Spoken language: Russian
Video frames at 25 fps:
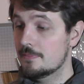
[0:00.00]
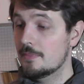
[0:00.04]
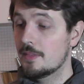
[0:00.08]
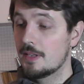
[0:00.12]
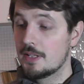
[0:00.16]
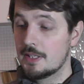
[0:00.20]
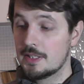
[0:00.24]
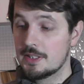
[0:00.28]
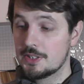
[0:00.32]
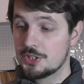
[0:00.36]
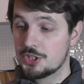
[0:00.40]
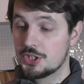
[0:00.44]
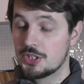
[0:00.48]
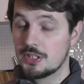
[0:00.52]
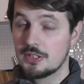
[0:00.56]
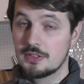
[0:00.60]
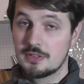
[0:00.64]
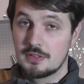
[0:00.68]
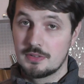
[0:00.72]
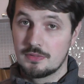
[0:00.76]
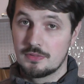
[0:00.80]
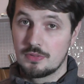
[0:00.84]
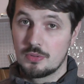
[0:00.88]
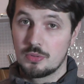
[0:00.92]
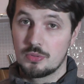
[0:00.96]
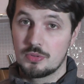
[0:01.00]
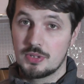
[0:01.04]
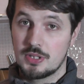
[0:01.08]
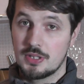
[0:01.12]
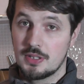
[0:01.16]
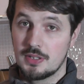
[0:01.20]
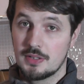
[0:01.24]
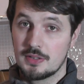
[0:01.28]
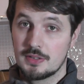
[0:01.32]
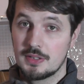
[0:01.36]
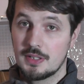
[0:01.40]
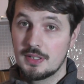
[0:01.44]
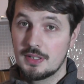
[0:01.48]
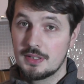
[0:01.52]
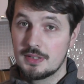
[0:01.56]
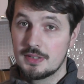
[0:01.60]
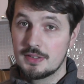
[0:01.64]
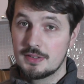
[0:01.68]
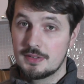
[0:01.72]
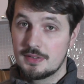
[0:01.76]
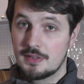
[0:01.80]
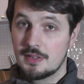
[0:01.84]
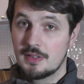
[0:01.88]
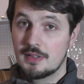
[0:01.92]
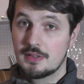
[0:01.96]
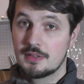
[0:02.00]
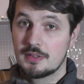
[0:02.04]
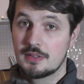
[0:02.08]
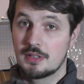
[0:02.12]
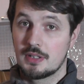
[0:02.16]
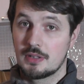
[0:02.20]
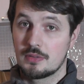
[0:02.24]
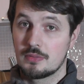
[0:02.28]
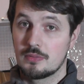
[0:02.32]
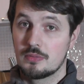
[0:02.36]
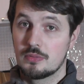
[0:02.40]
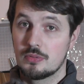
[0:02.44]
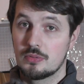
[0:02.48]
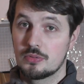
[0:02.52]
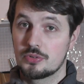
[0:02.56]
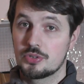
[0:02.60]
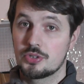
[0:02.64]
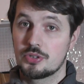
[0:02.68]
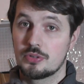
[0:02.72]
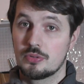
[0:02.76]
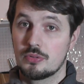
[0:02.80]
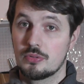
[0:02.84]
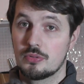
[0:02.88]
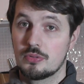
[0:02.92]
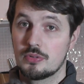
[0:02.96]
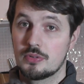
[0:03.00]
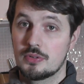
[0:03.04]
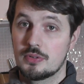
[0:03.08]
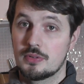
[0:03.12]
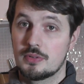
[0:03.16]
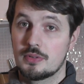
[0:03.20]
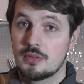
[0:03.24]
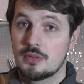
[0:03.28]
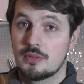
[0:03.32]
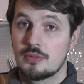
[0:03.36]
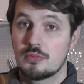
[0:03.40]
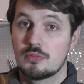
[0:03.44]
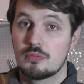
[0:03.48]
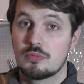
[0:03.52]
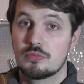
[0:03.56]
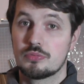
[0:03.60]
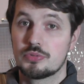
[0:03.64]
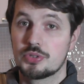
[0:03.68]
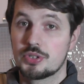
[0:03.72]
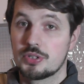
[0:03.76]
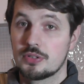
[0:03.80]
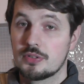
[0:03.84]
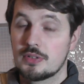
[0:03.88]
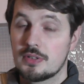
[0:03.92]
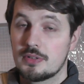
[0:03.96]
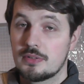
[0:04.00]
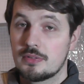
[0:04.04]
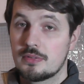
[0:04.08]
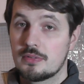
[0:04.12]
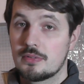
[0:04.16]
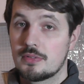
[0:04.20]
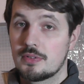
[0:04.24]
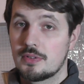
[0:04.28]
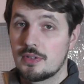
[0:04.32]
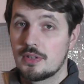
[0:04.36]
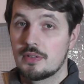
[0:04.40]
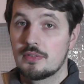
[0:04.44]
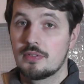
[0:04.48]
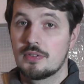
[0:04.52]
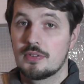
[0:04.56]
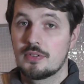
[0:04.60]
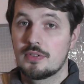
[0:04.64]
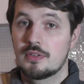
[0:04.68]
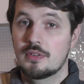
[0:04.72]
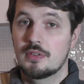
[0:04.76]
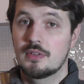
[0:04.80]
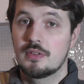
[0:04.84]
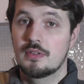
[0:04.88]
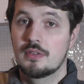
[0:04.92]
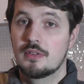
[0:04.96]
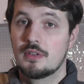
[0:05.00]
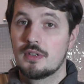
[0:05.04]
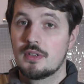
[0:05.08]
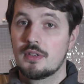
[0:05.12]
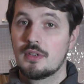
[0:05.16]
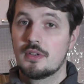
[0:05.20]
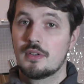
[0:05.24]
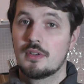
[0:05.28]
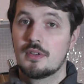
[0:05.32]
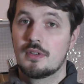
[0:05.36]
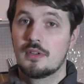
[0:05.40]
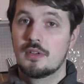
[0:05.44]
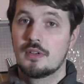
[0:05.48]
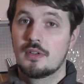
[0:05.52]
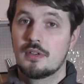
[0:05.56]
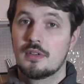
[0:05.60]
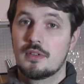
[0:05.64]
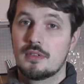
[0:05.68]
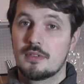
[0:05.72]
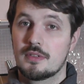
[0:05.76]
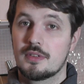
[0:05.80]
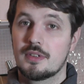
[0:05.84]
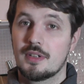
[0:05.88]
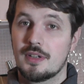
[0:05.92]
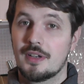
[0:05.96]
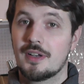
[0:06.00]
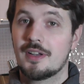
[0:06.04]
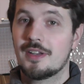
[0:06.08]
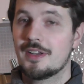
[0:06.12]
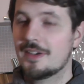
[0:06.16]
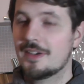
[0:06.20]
лежит в руке, да, из-за того, что он а, уже, да, соответственно, да,